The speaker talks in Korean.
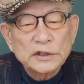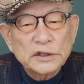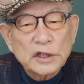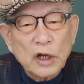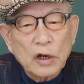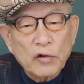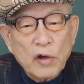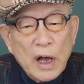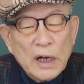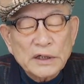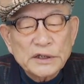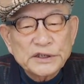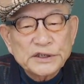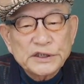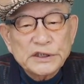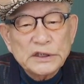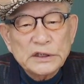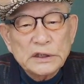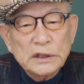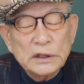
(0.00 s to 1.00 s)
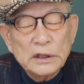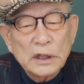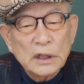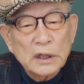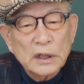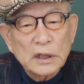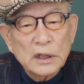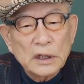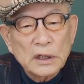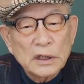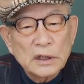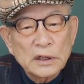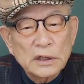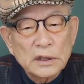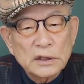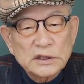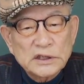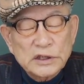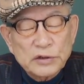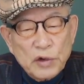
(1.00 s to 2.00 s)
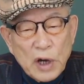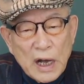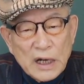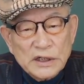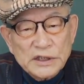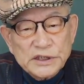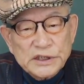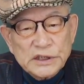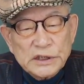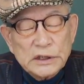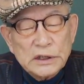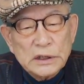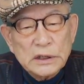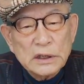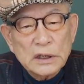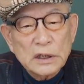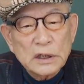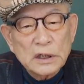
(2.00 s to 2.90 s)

천왕씨, 지왕씨,